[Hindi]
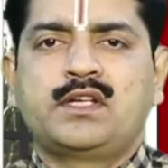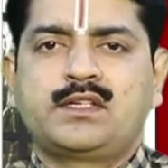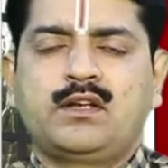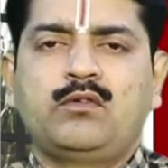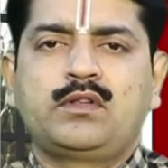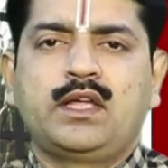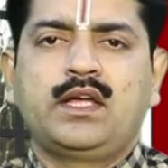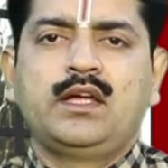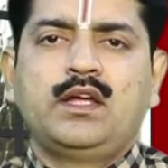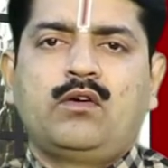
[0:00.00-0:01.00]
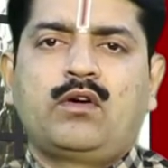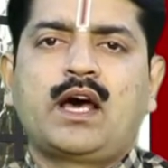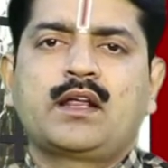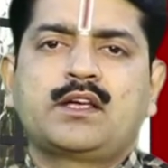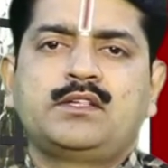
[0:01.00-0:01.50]
चंचल होते हैं और
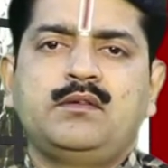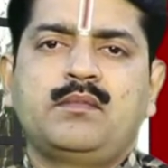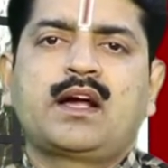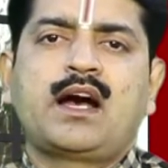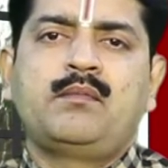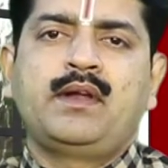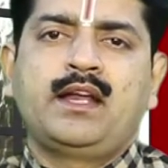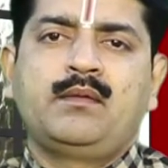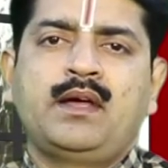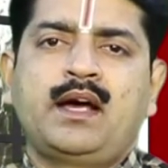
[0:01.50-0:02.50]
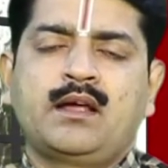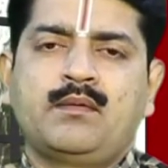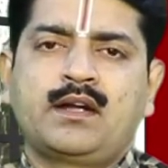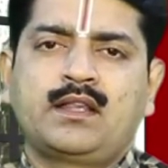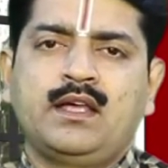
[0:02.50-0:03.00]
हर किसी में काम लेने में आगे आगे
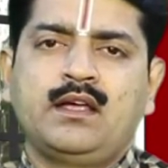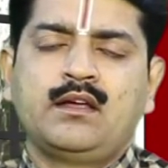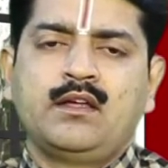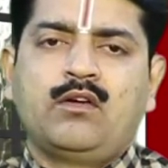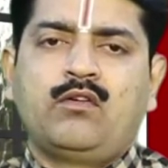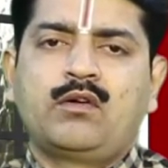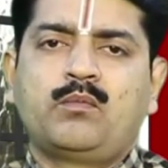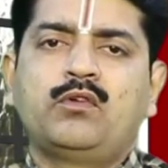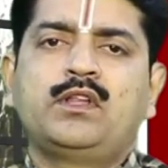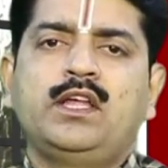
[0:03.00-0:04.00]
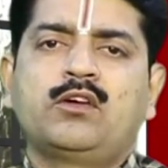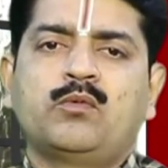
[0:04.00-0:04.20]
बढ़ते हैं और बुद्ध एक